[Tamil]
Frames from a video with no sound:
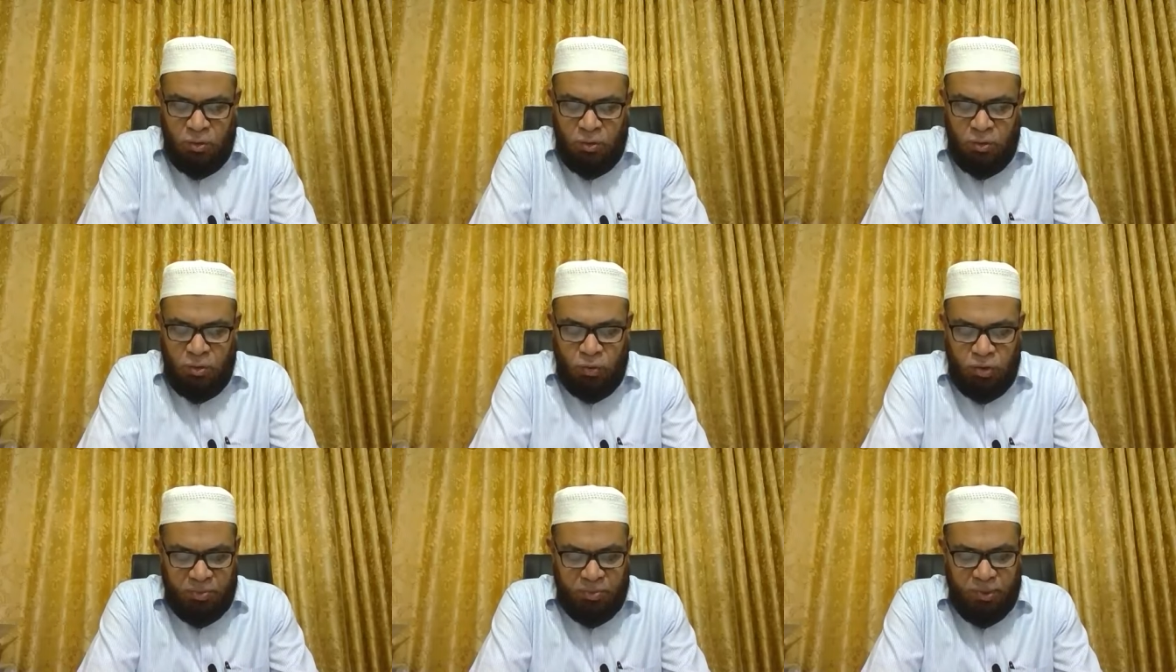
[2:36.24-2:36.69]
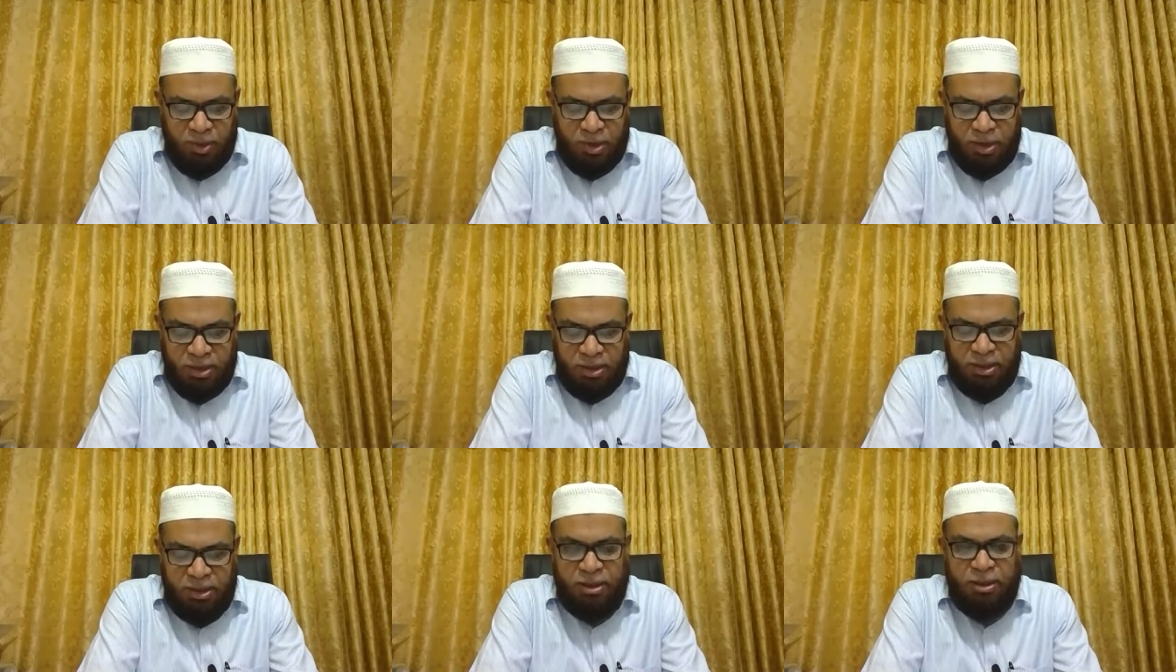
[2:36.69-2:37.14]

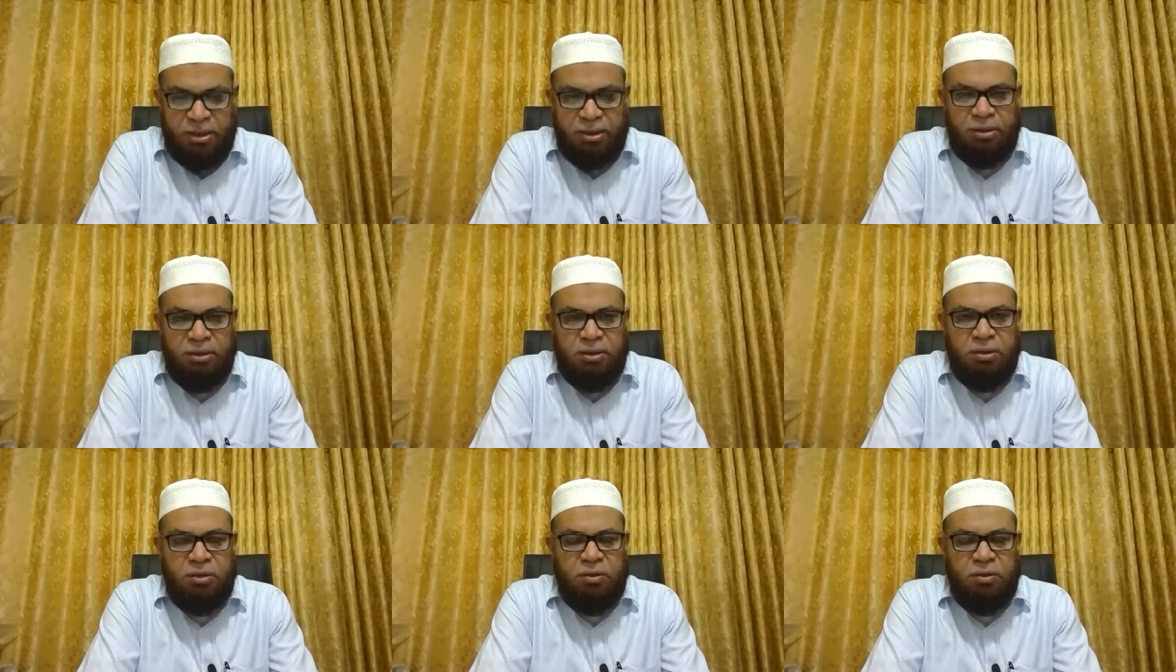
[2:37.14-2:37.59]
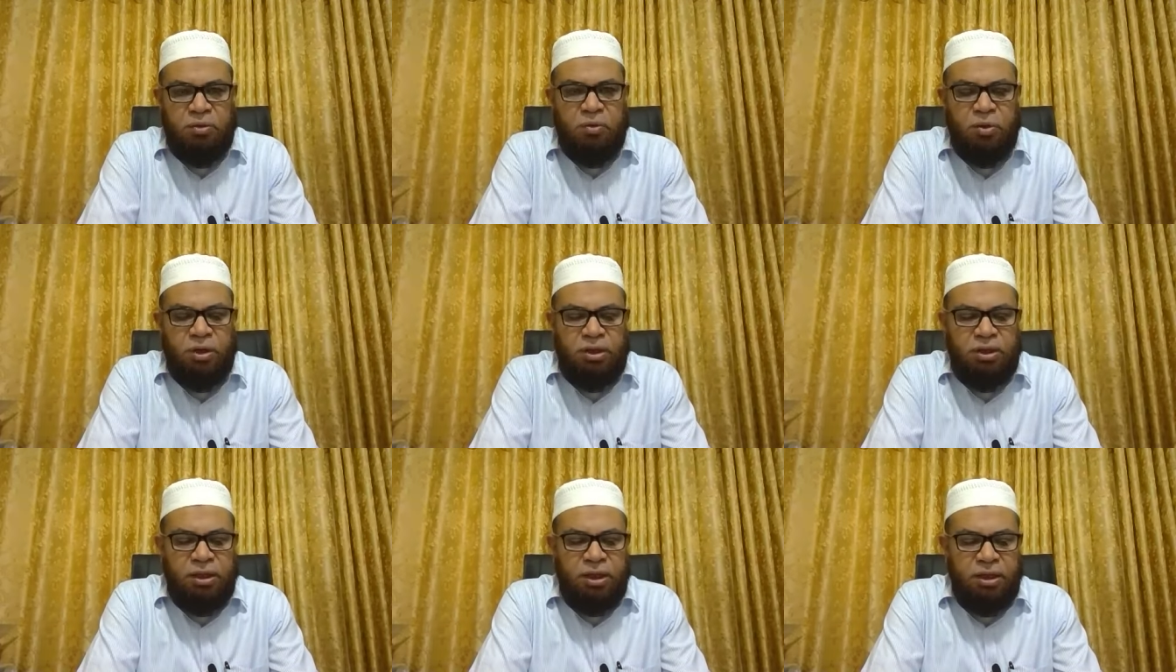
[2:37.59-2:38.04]
குறிப்பாக
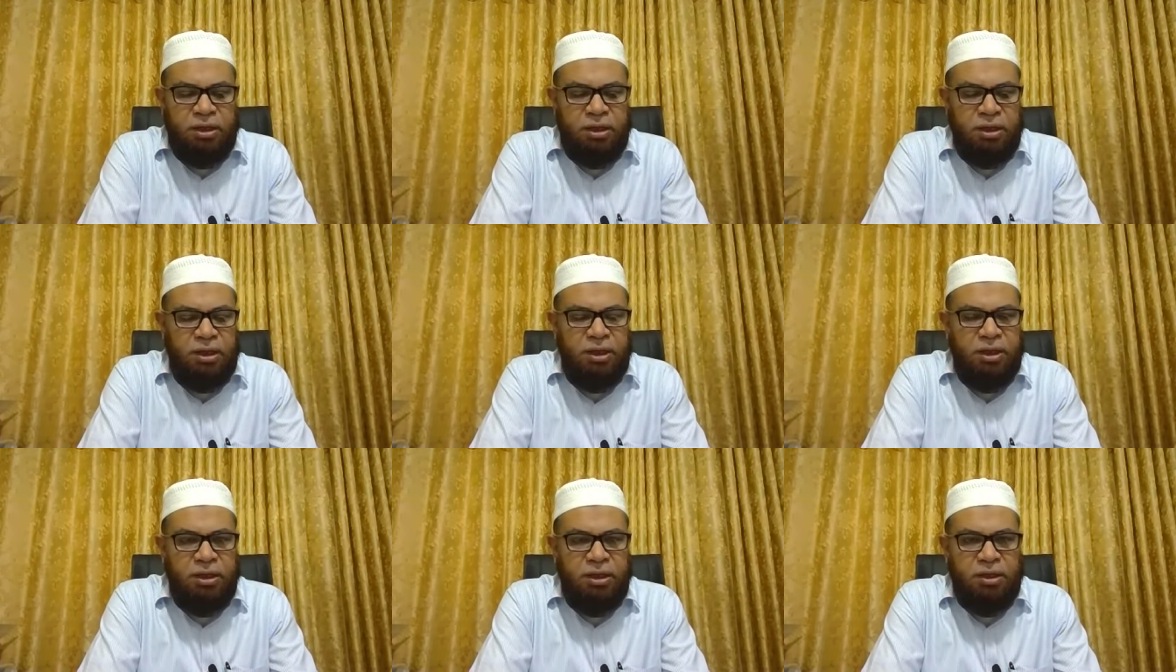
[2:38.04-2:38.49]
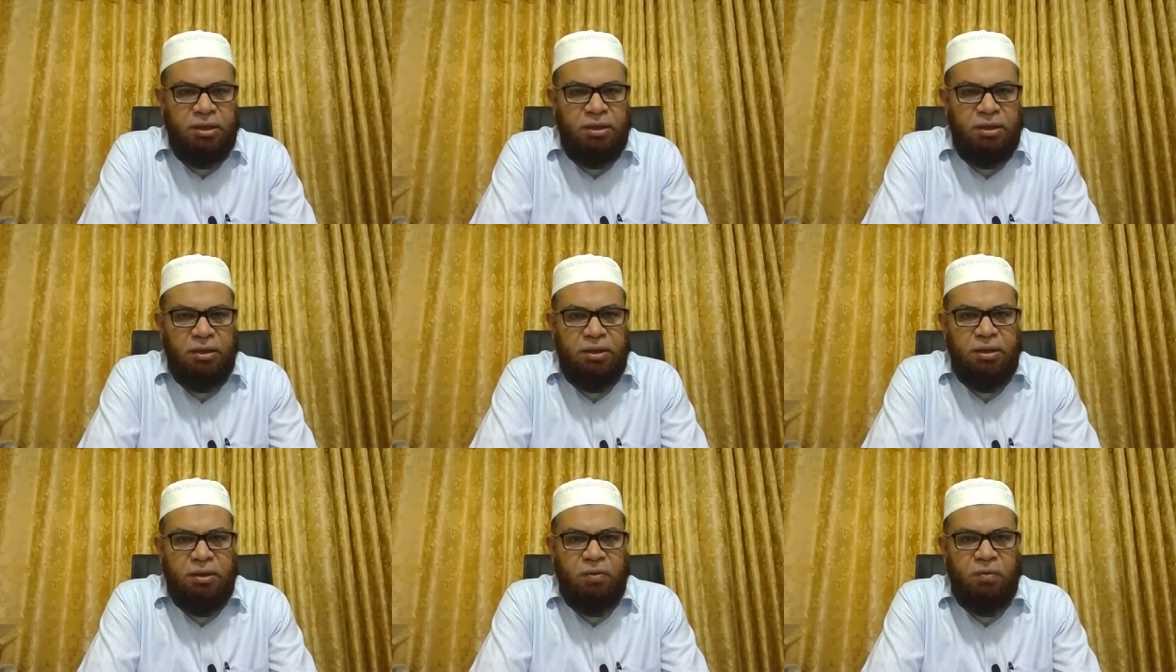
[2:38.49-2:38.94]
குழந்தைகளை
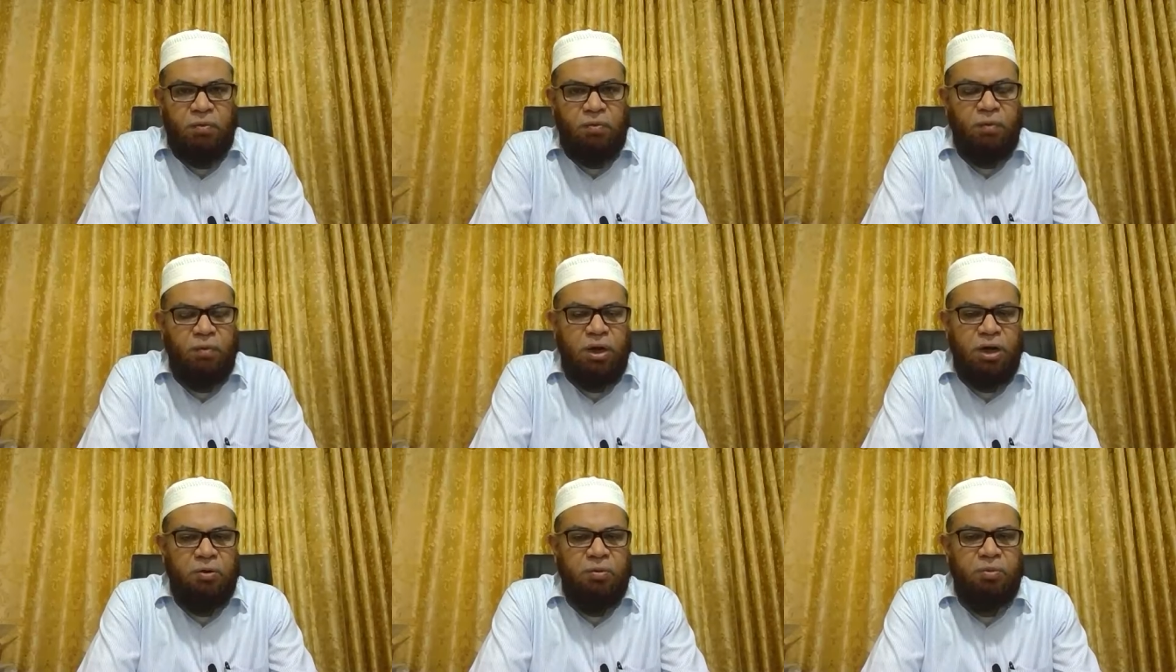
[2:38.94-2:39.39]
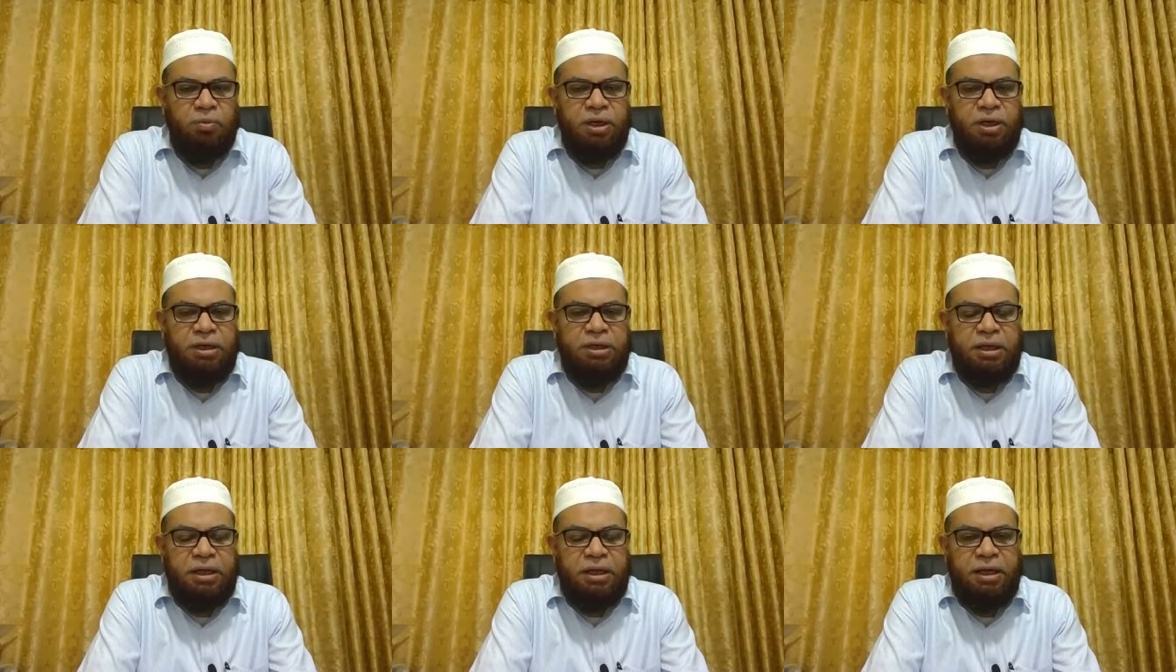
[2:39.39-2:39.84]

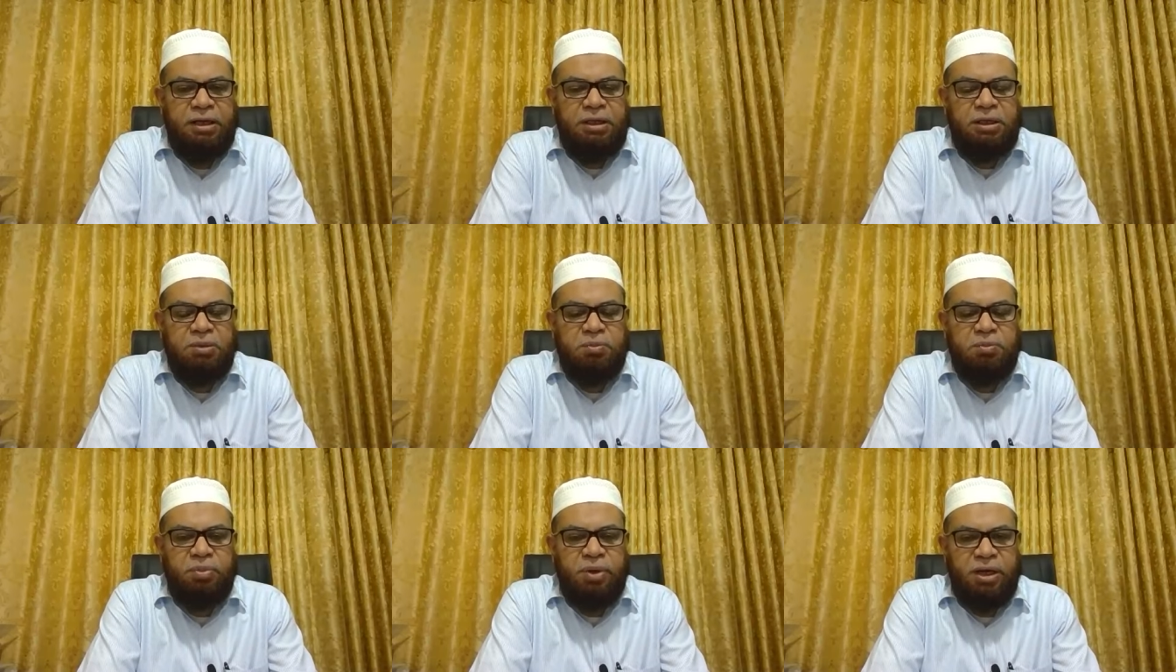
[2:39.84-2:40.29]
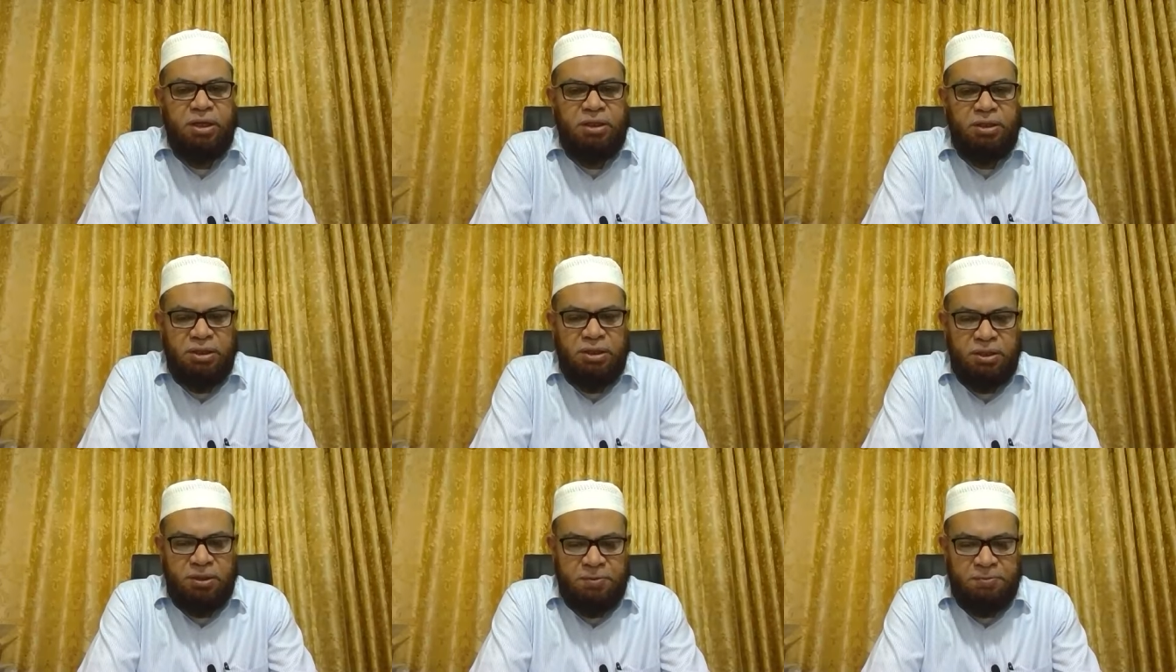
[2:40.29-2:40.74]
வறுமை நிலைக்கு
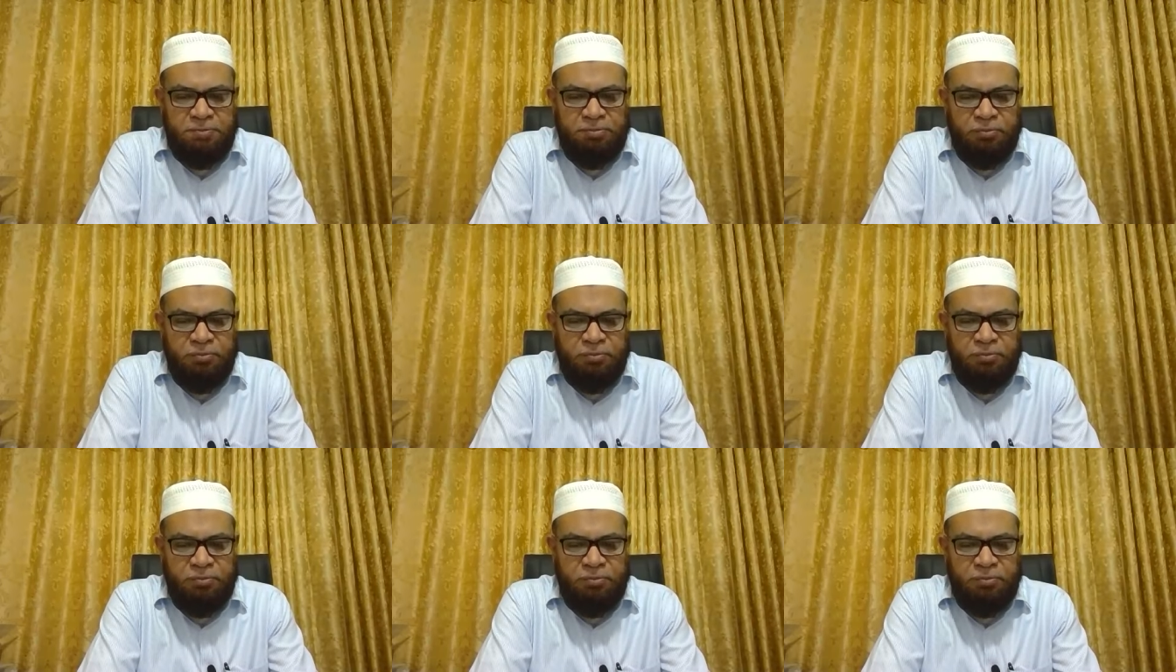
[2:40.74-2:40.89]
பயந்து